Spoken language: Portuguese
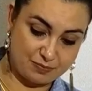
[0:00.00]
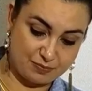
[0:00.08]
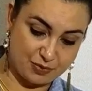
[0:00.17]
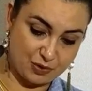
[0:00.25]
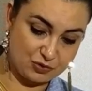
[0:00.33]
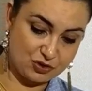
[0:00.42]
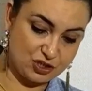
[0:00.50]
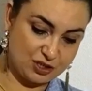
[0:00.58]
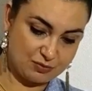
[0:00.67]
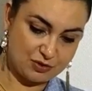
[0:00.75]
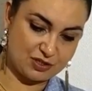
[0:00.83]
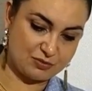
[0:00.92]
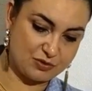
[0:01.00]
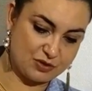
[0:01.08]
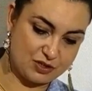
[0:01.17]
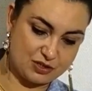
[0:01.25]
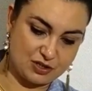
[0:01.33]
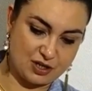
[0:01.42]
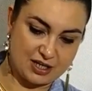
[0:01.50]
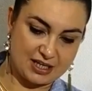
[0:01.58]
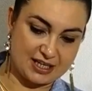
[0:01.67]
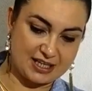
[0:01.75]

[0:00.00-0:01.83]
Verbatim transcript: Prontinho, meus amores, olha.